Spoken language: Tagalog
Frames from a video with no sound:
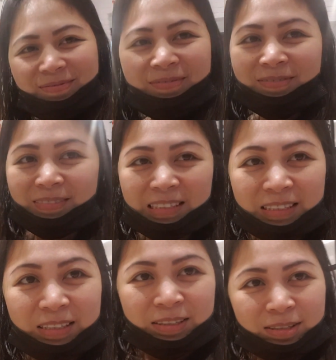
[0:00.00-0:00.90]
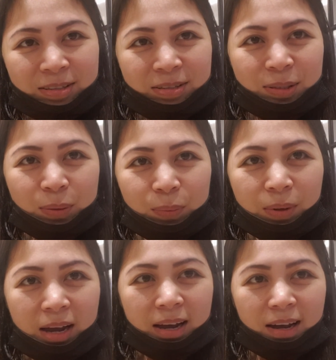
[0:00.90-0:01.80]
also helpful. So,
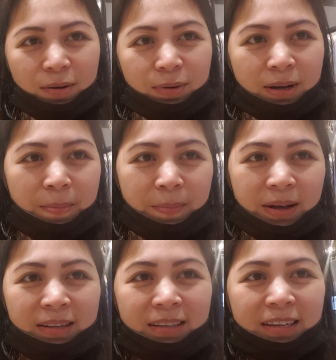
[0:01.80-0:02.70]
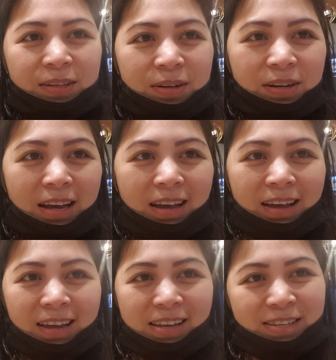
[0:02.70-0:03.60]
I will come back later,
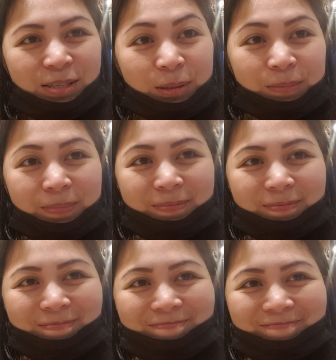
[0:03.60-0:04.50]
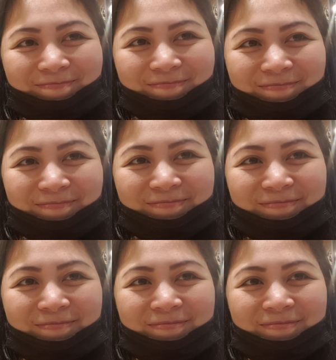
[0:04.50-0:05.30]
guys. Guests, if